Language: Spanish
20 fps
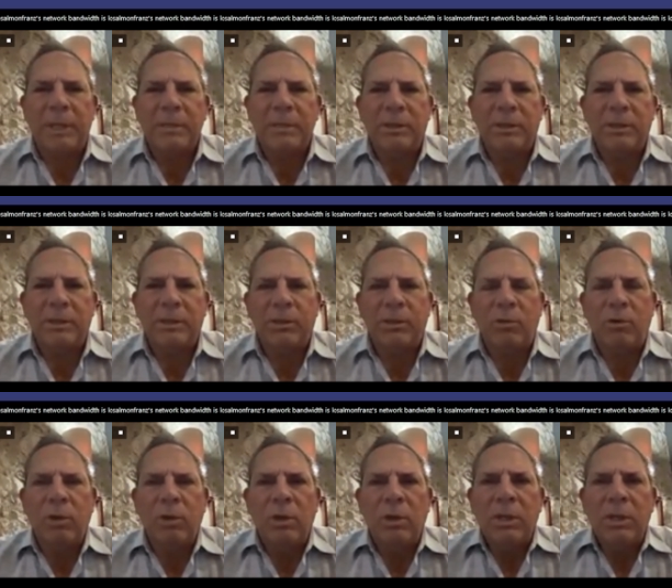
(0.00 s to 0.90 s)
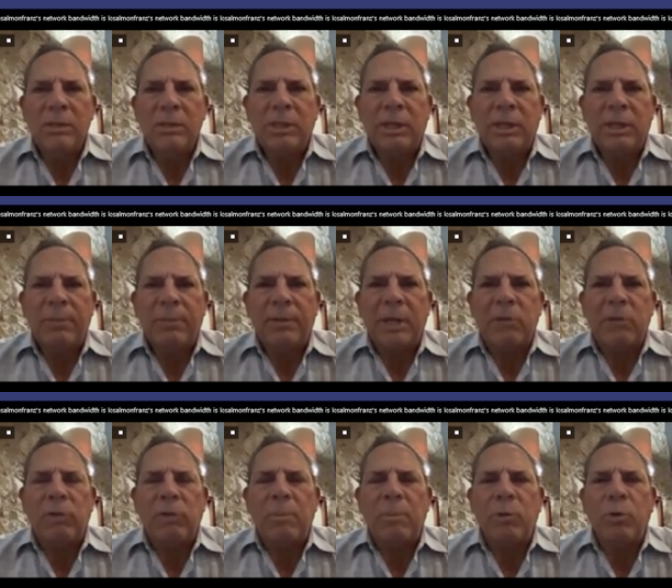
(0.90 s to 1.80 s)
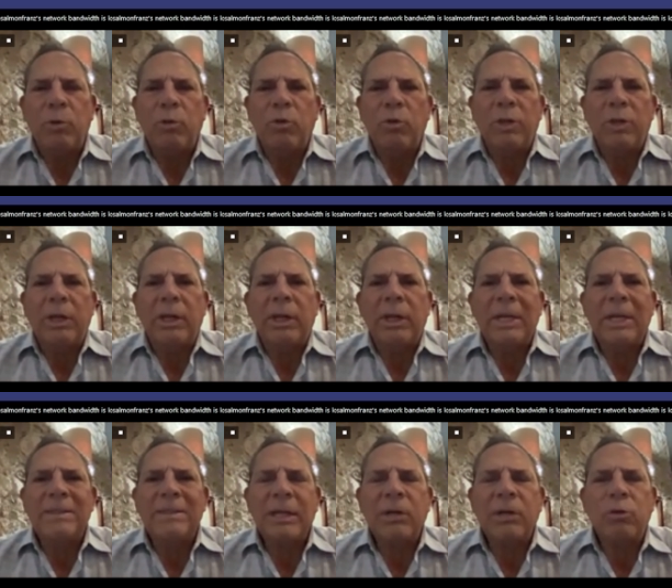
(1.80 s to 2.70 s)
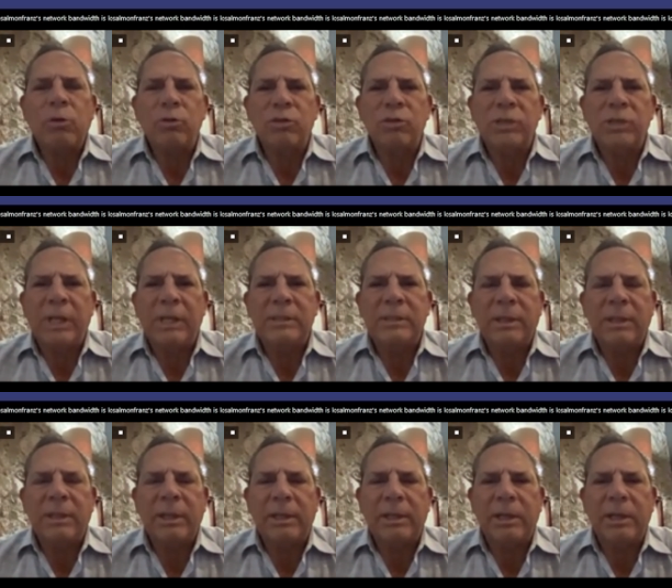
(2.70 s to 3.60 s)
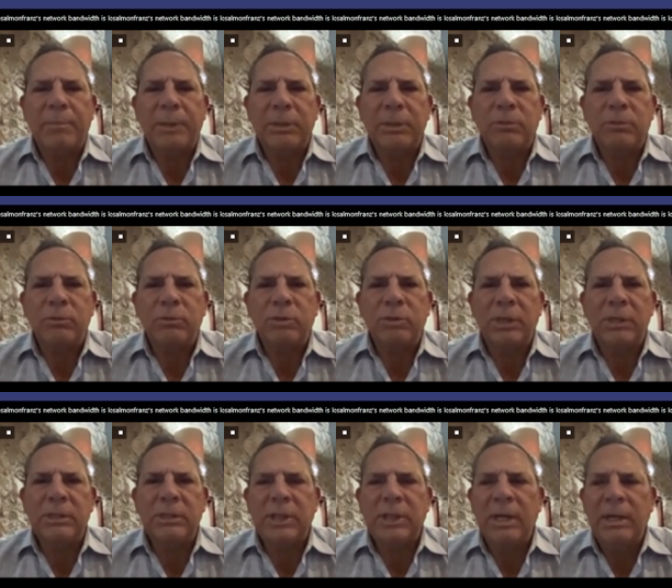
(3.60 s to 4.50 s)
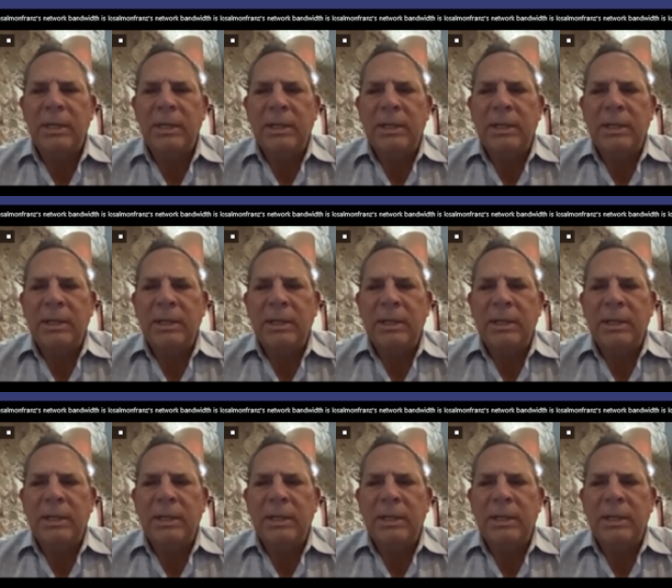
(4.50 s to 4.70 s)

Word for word: sino celebrarlo a modo de hacer conciencia, de crear más conciencia,